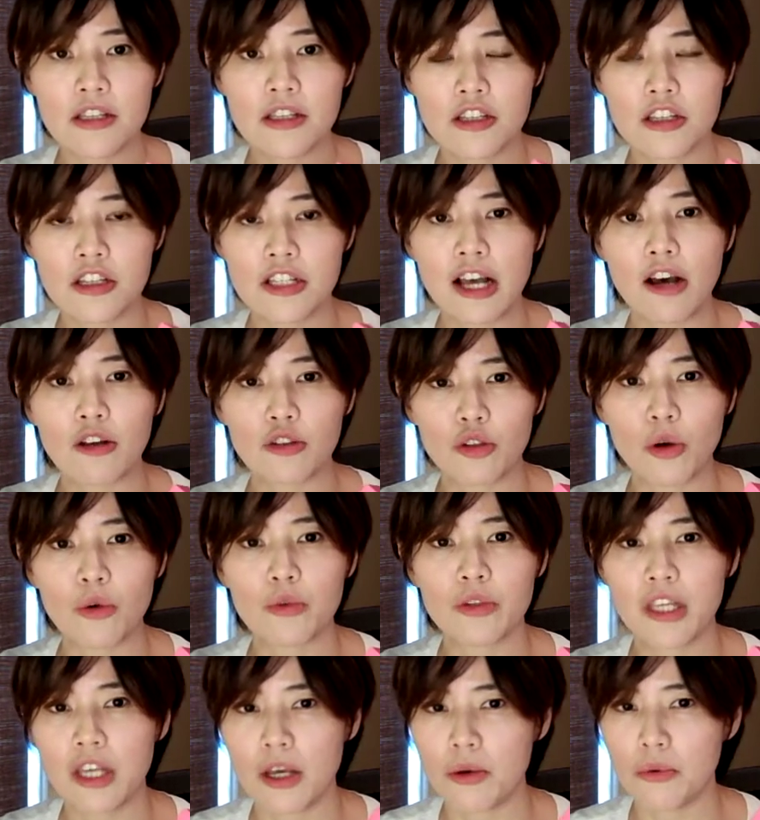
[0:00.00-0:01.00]
至到冬
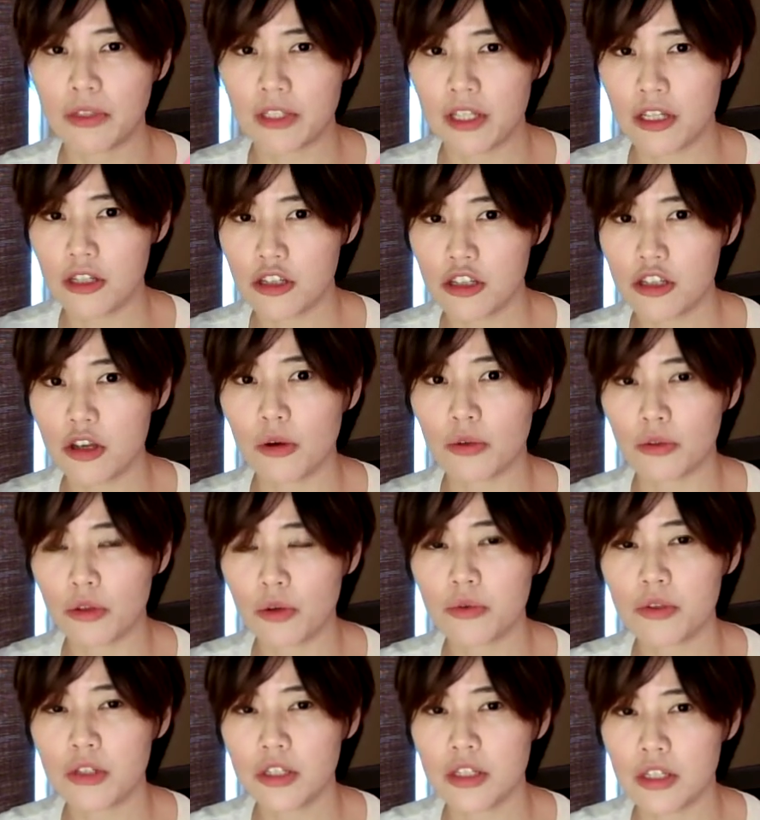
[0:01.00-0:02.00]
天我的手都
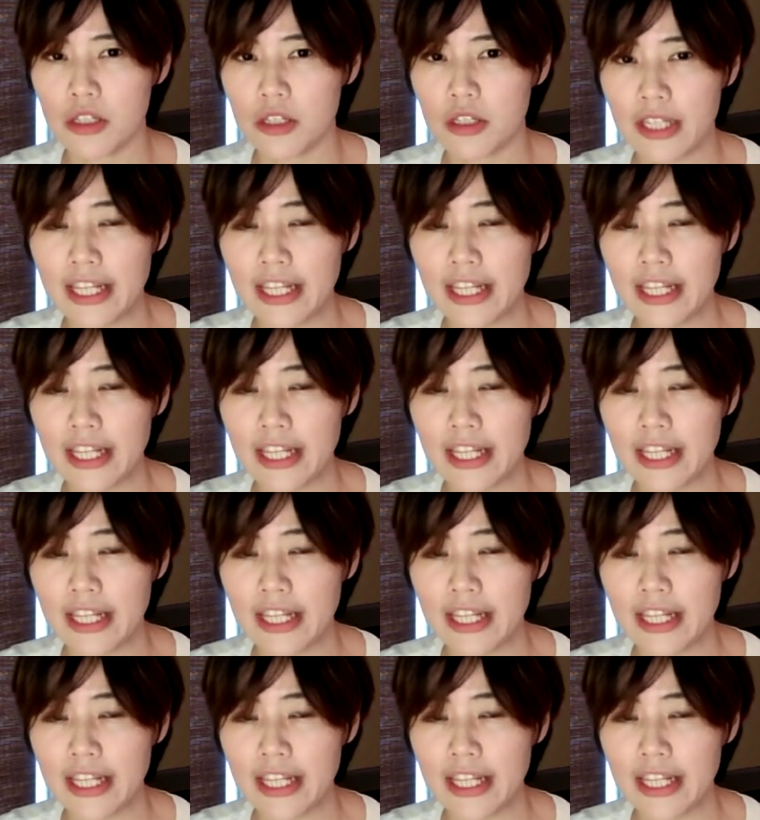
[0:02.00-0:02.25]
是